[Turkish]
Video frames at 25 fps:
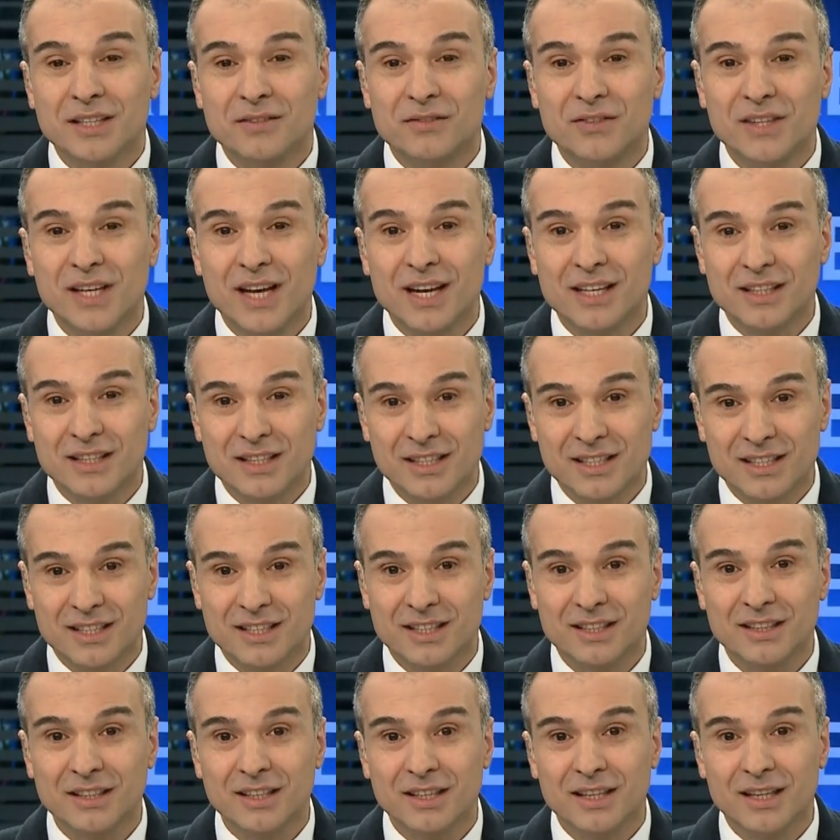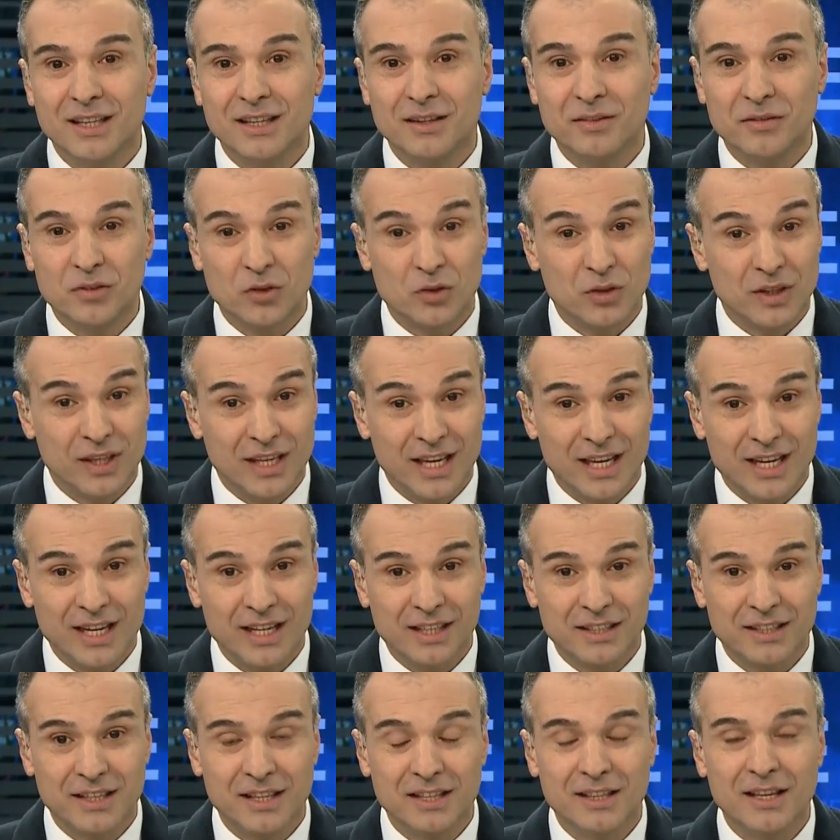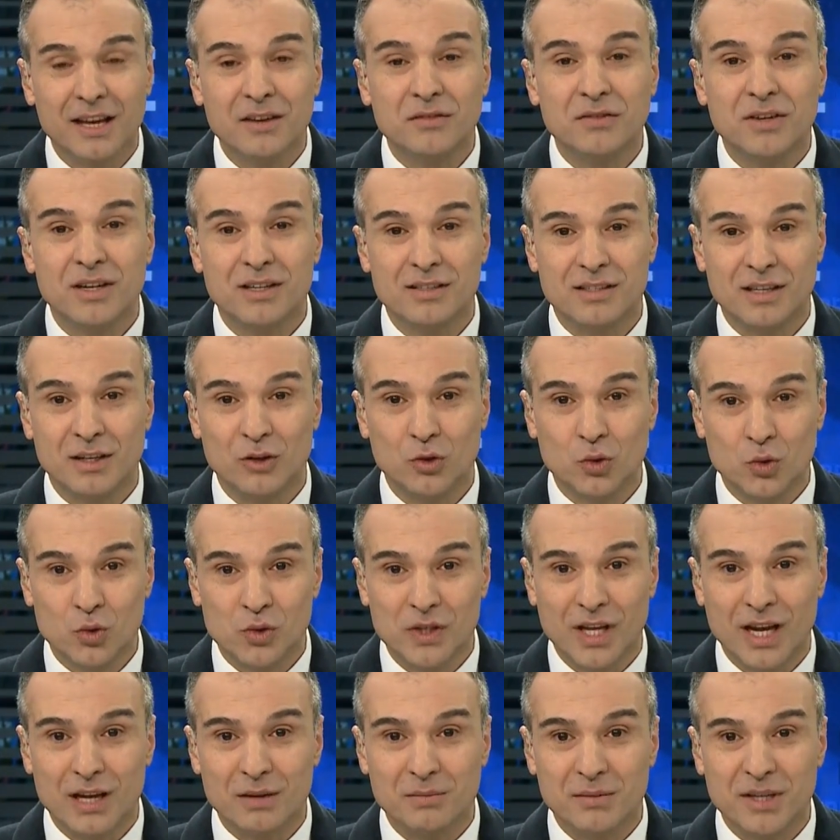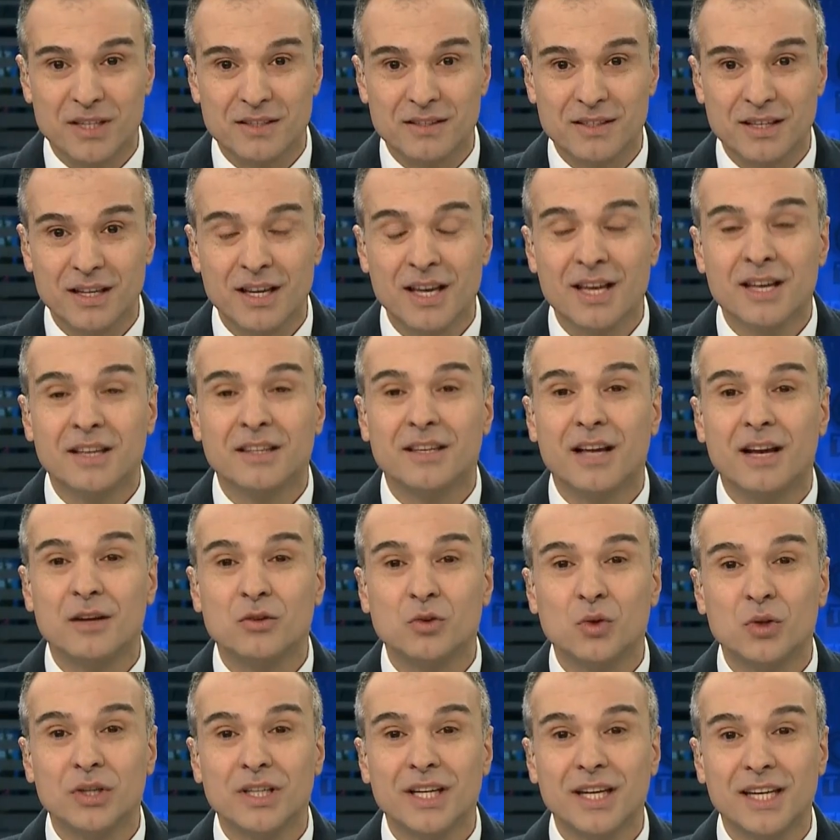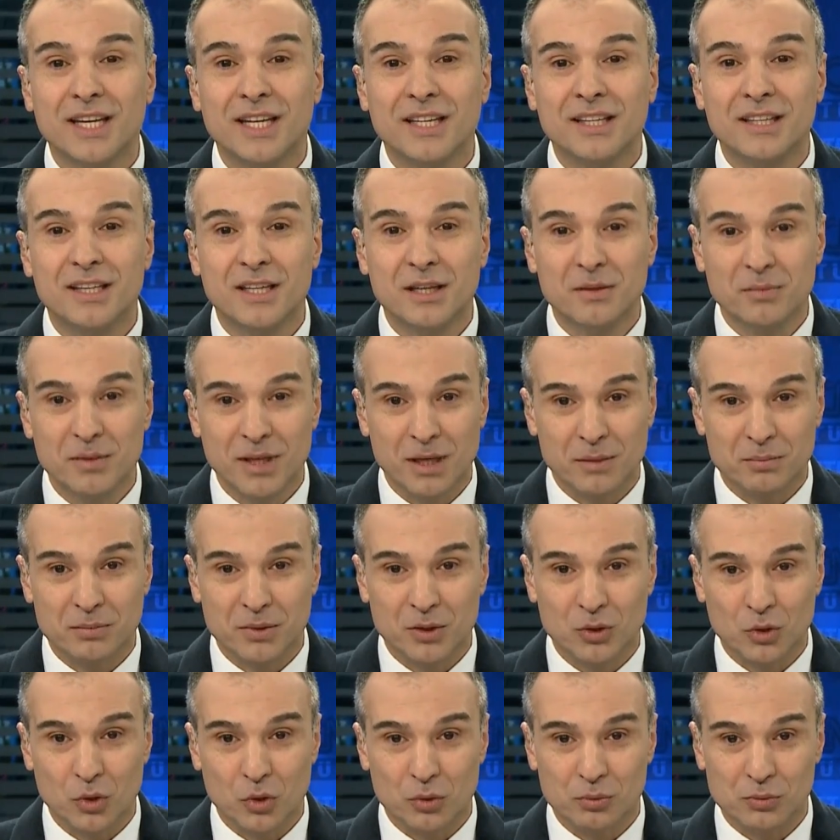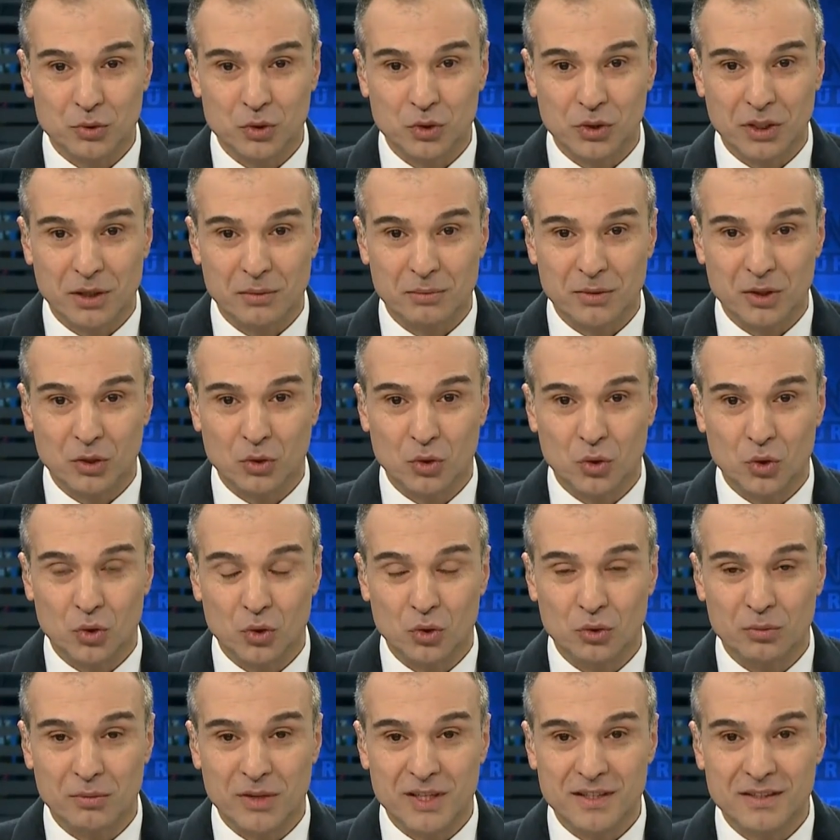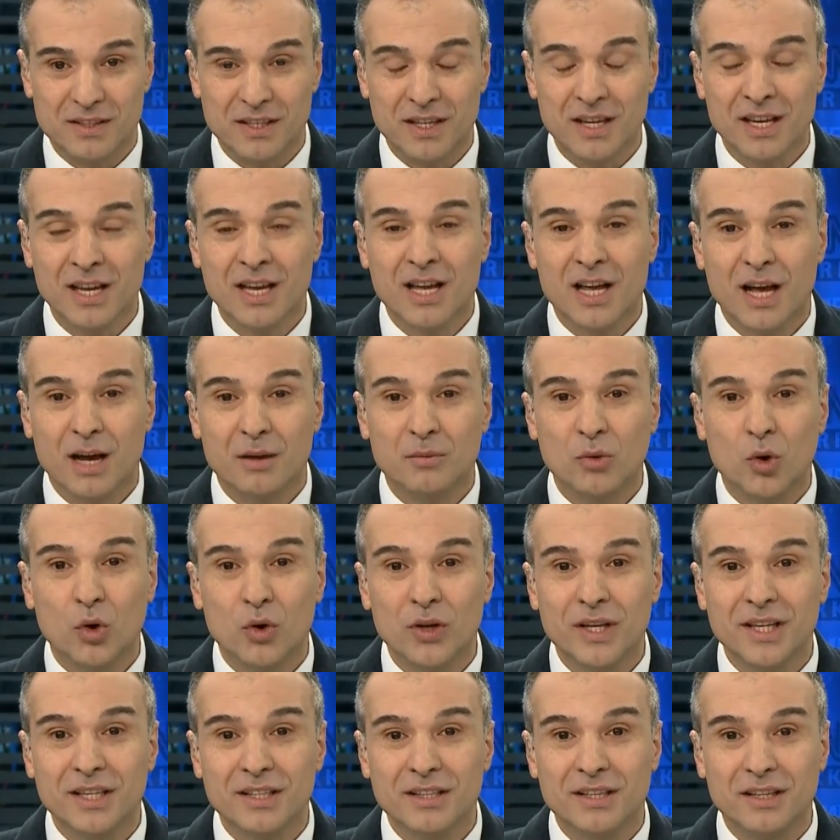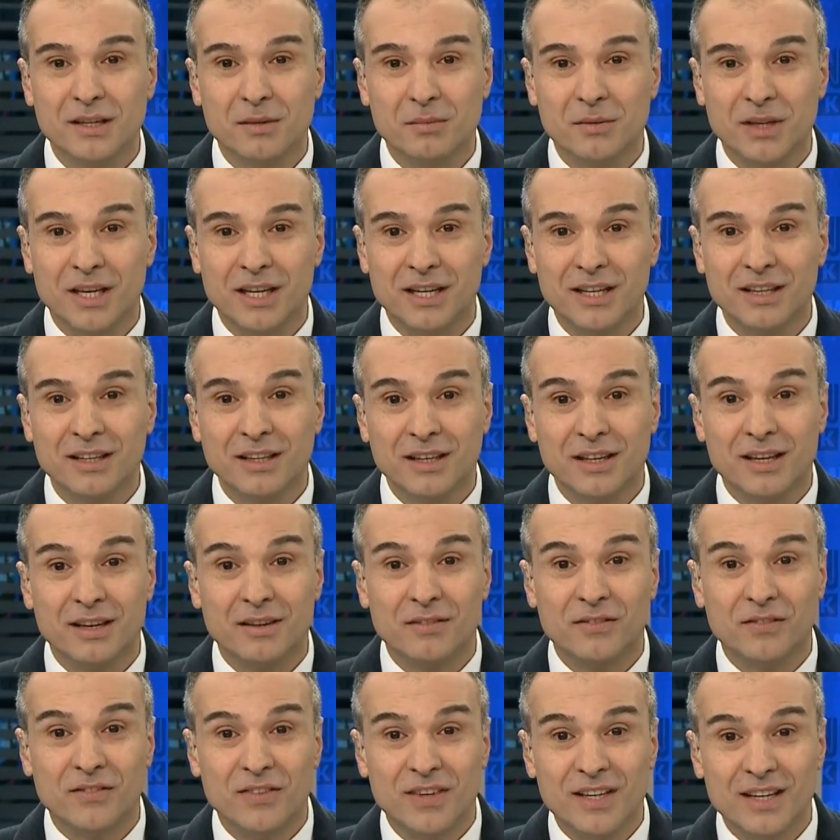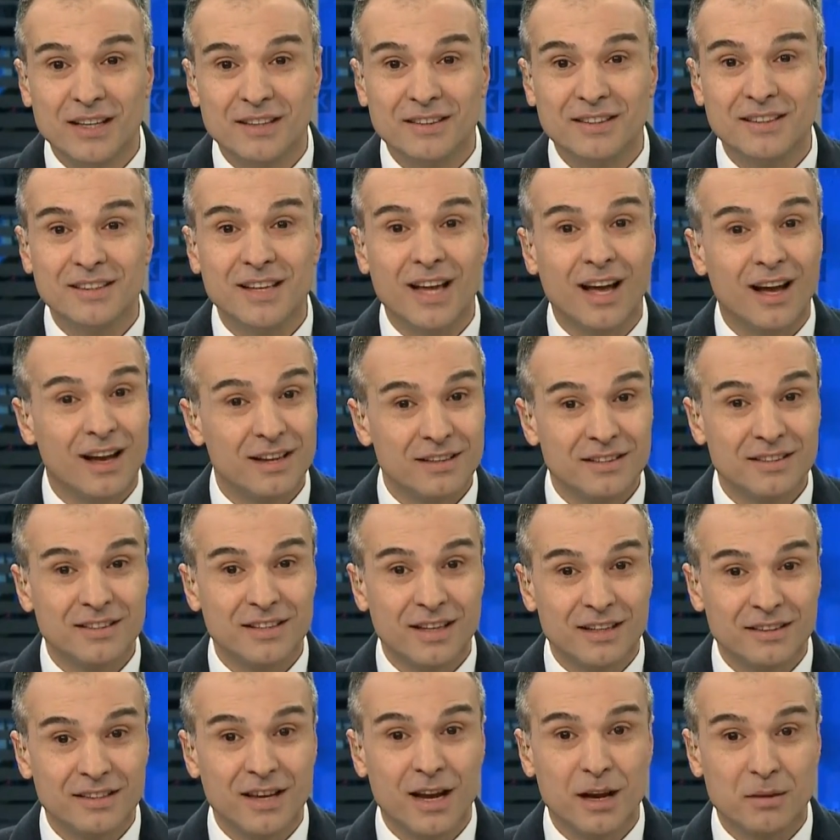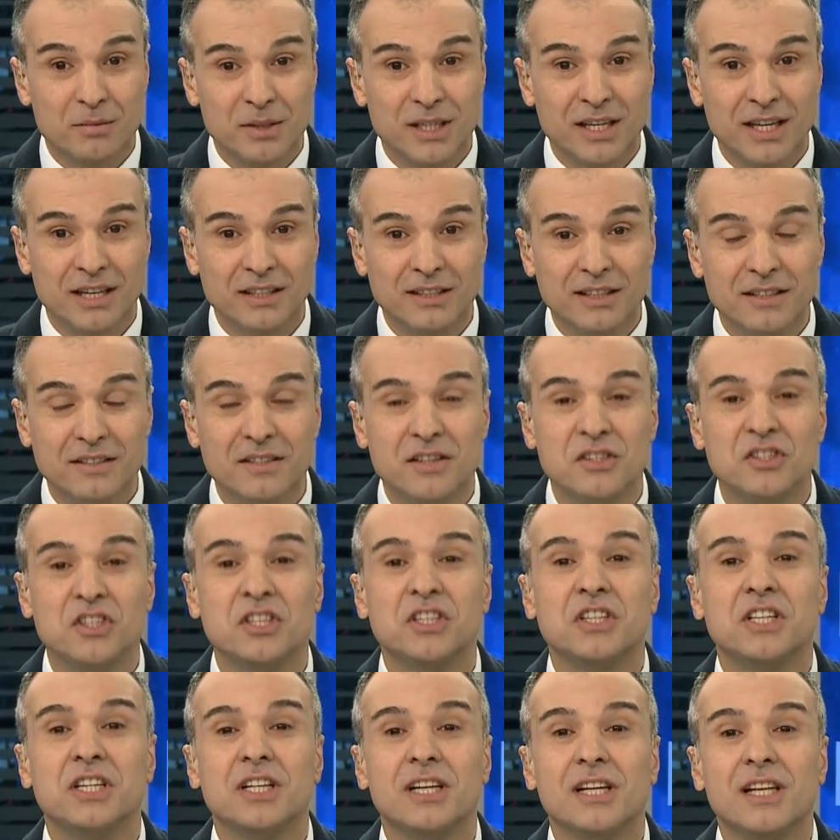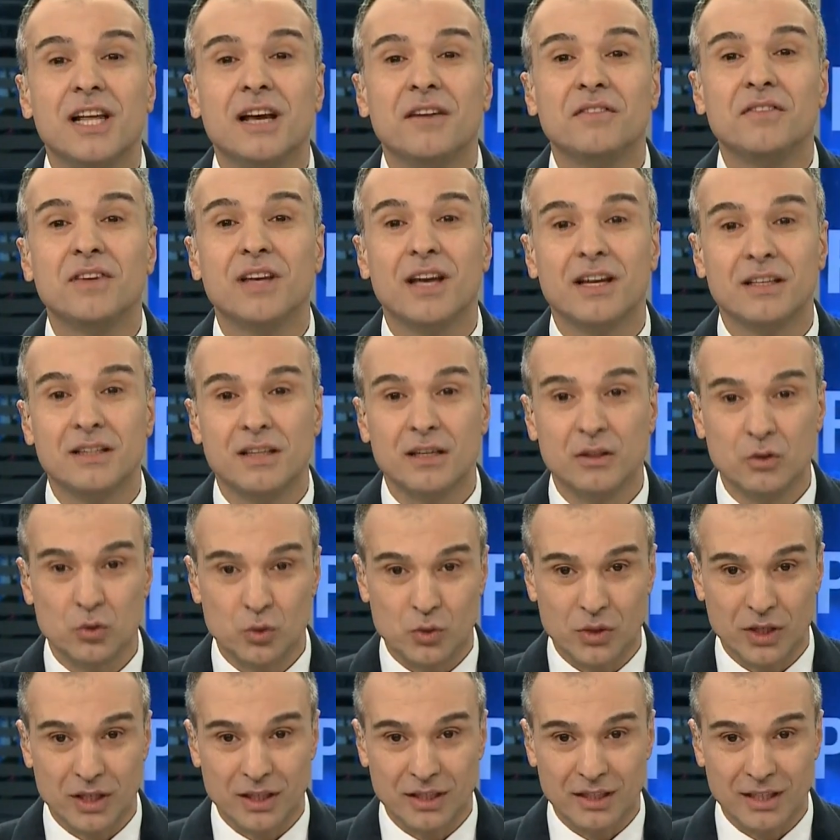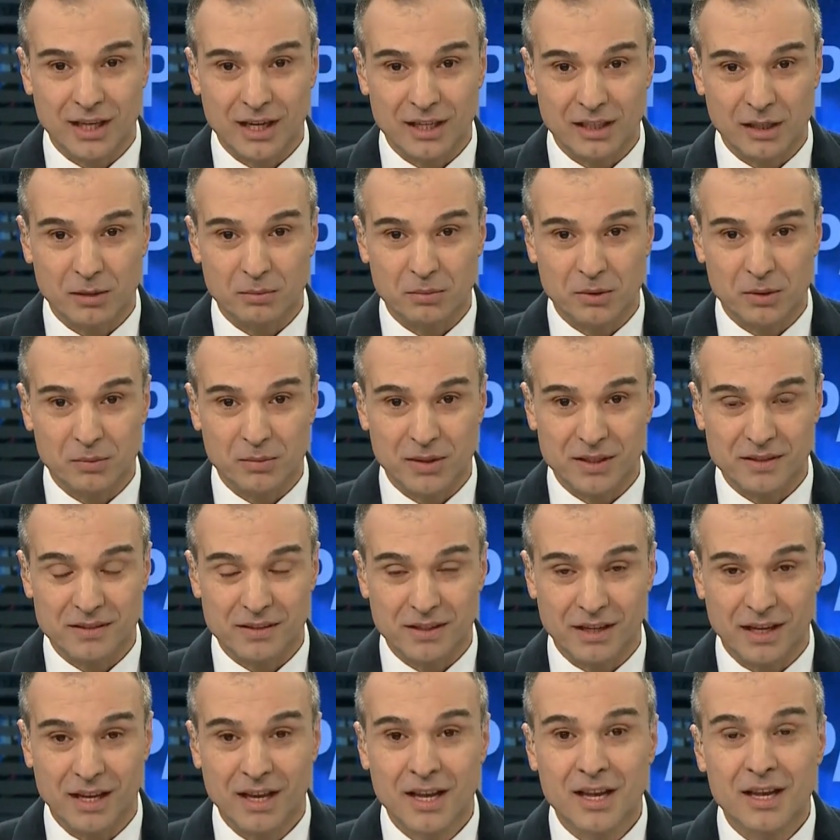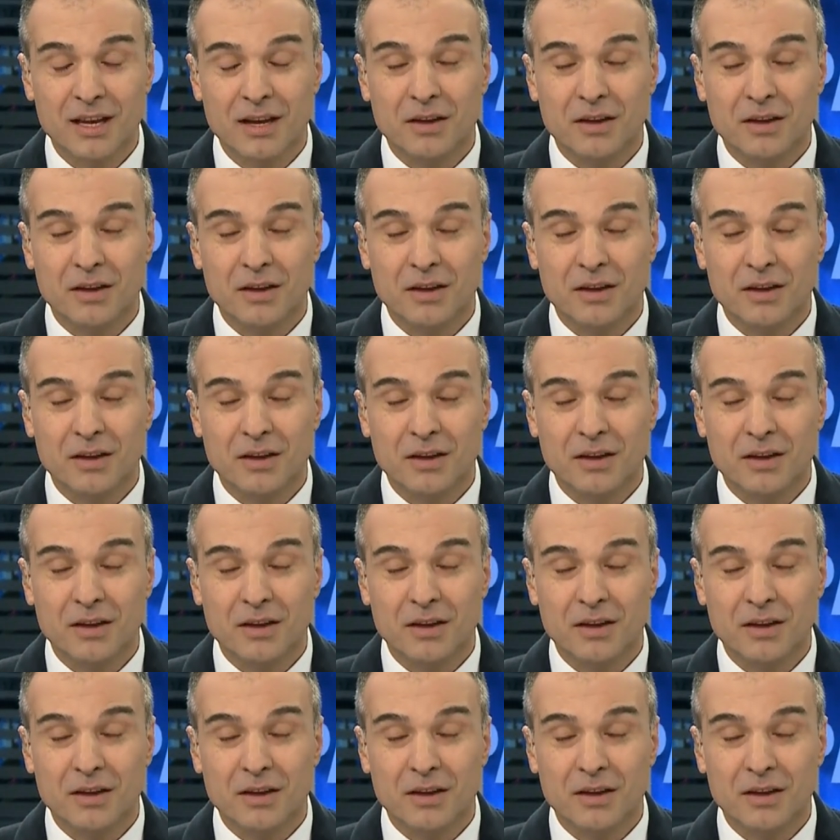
Fiyatların e, gerektiğinden fazla yükselmesi, daha sonra da indirim yapılıyormuş gibi görünmesi ama o indirimlerin fiyatına aslında tabiri ise şişirilen fiyatlar üzerinden yapılması.